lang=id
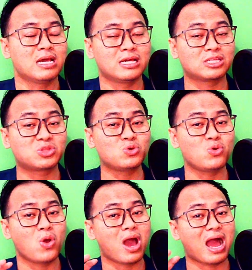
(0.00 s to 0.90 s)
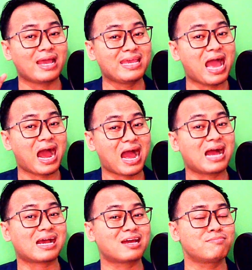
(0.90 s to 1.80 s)
itu yang
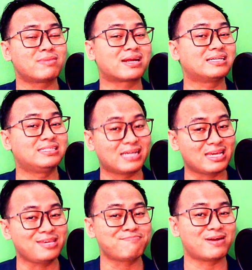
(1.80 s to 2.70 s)
akan merajai